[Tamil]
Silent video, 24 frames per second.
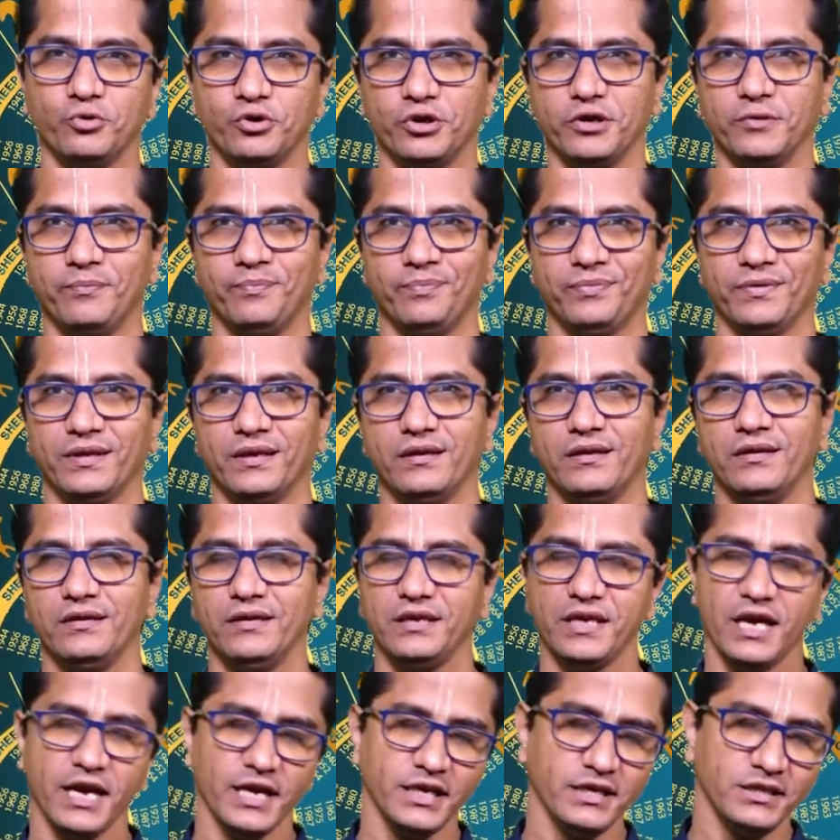முடியும்
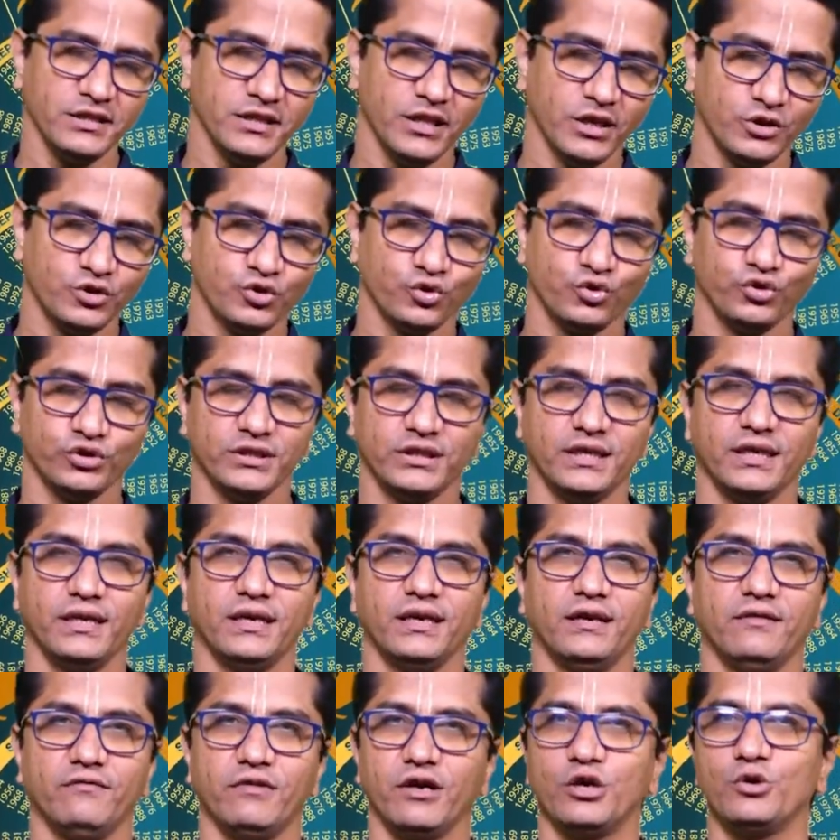எந்த ஜோதிட
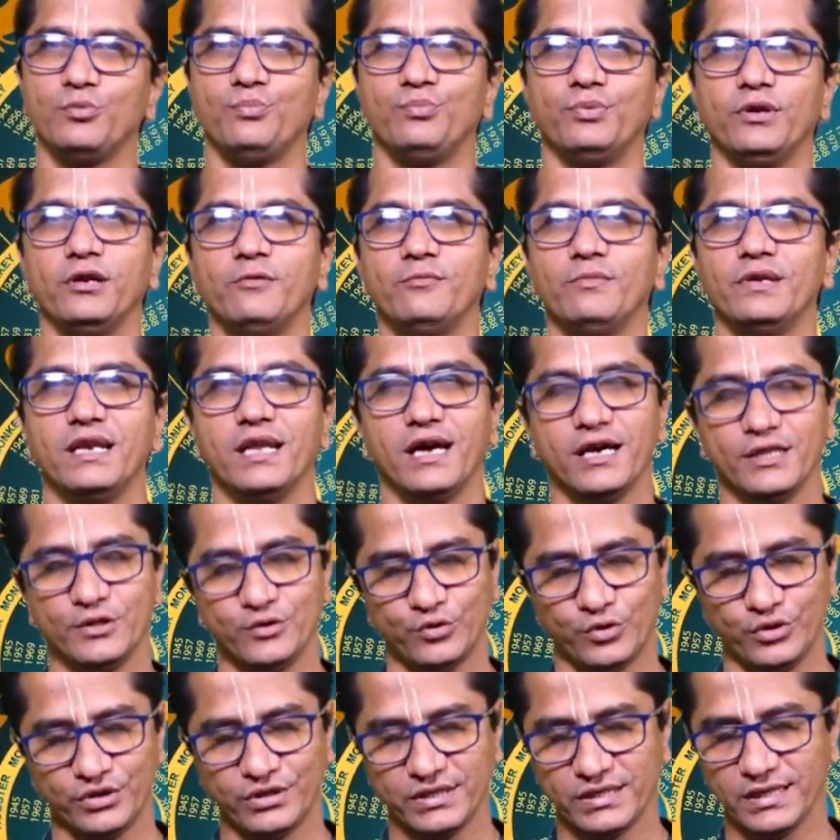வகுப்பிலும் இல்லாத
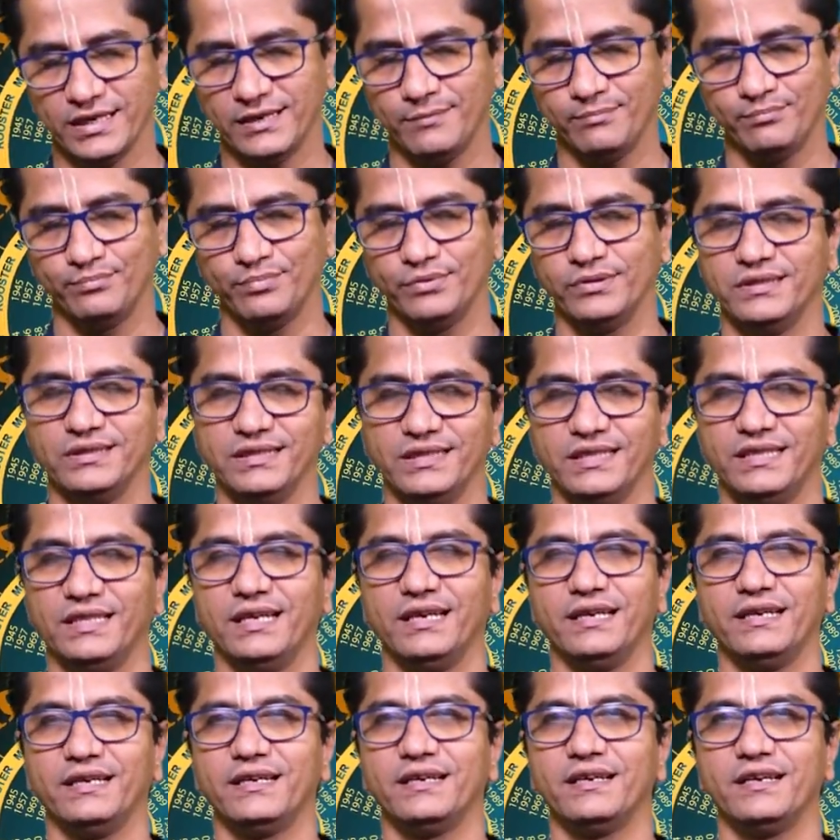ஒரு சிறப்பு
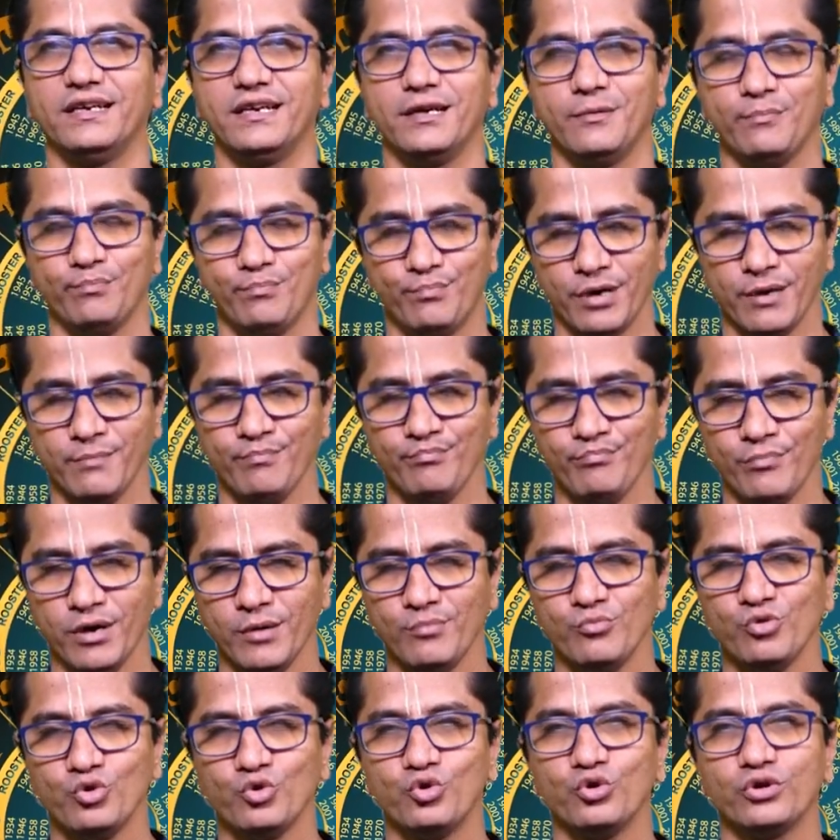இதில் இருக்குன்னா பிரம்ம
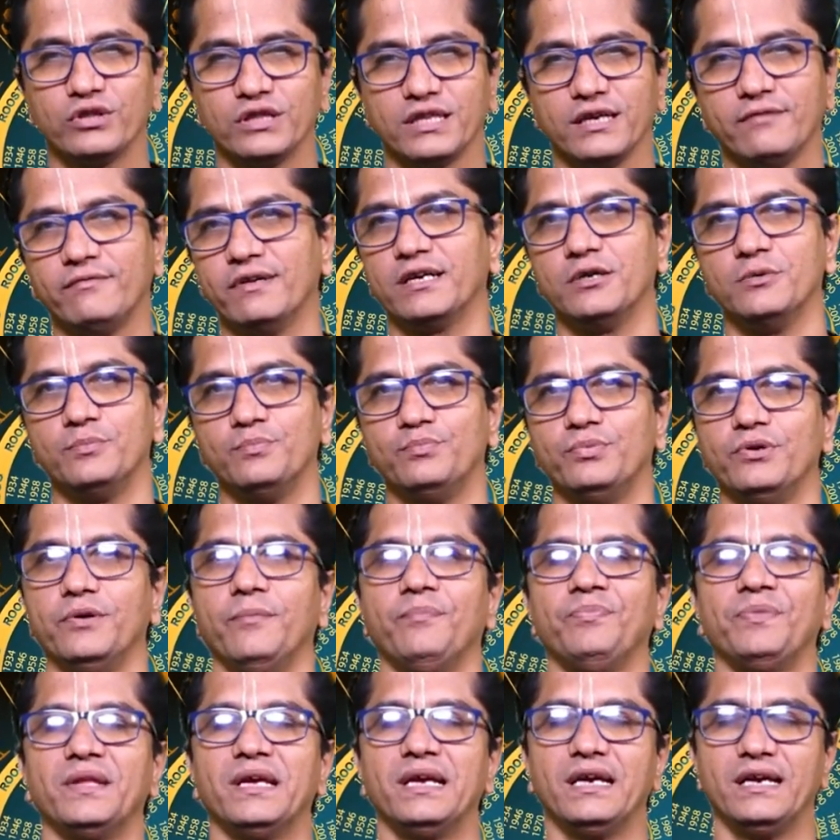முகூர்த்த வகுப்பு
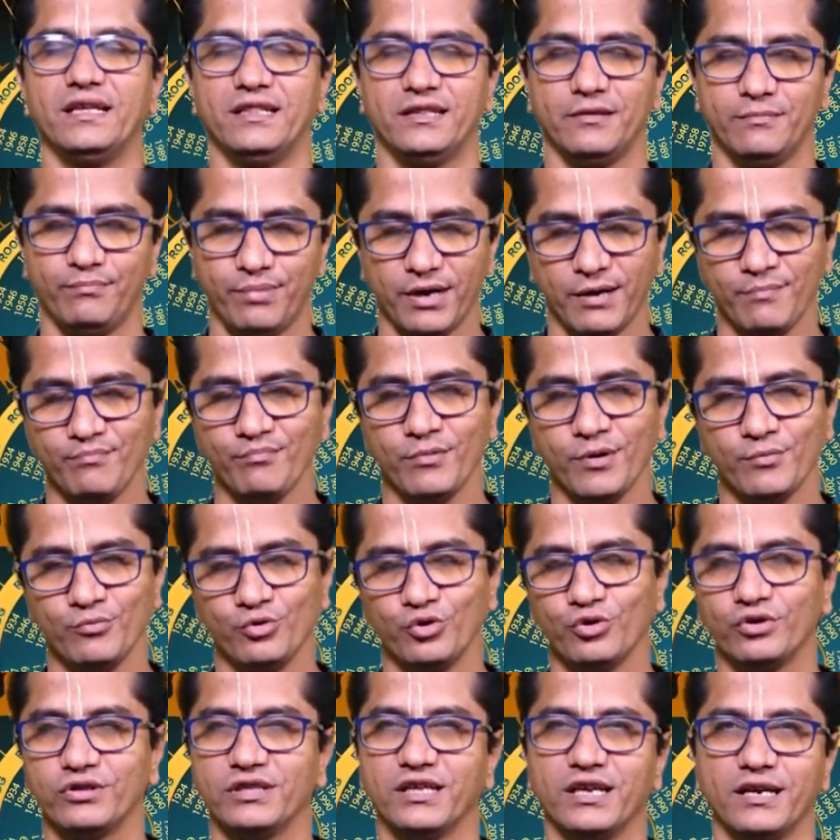இந்த பிரம்ம
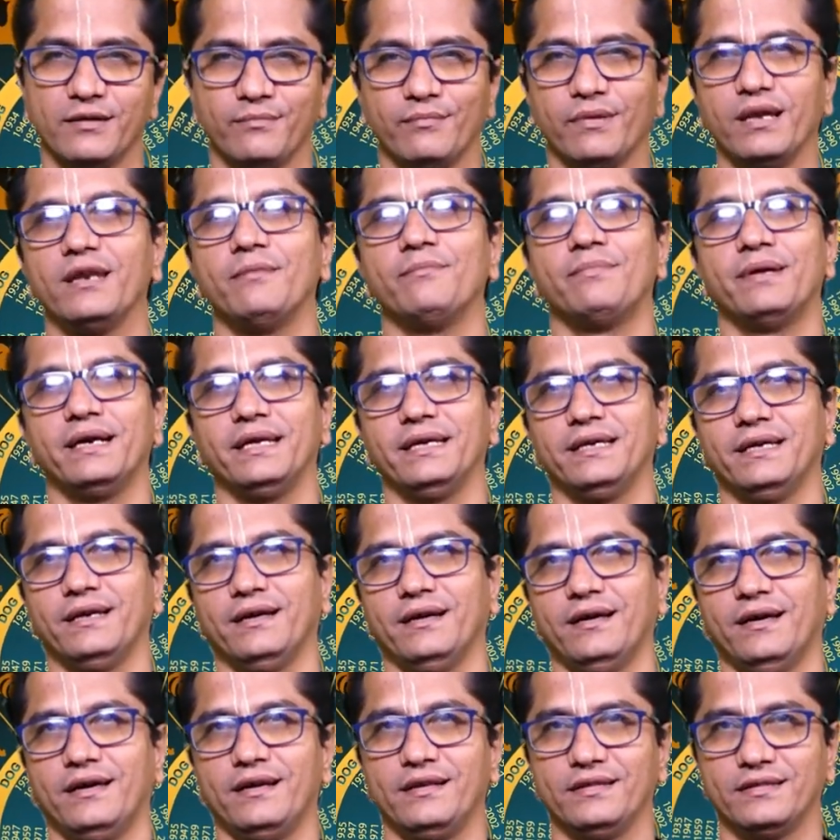முகூர்த்தம் நம்மெல்லாம் படிக்கிற
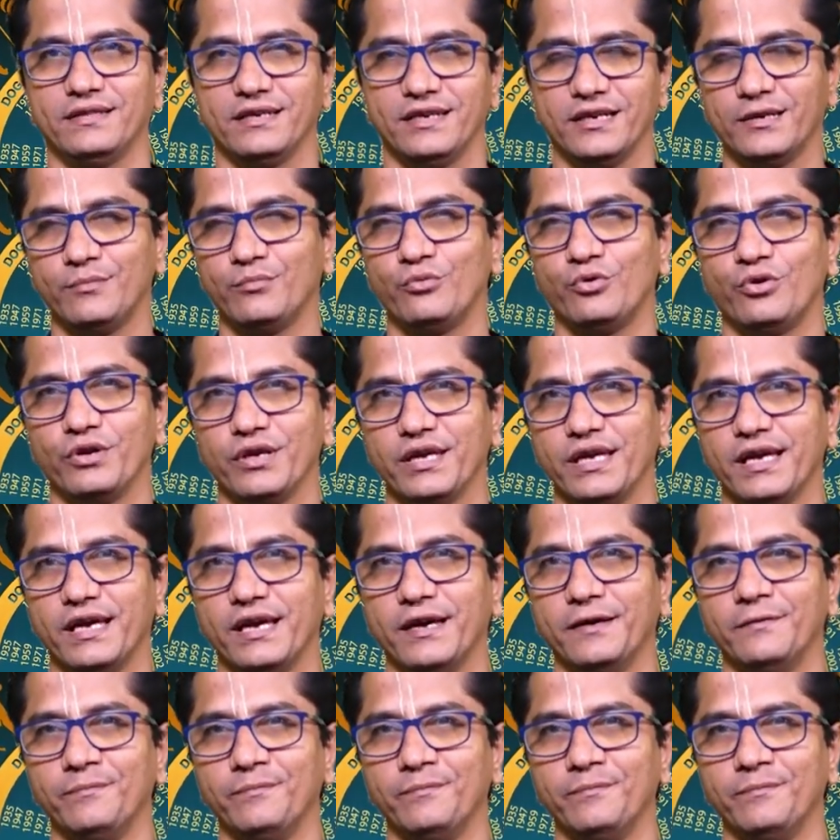காலத்தில் நம்மளுடைய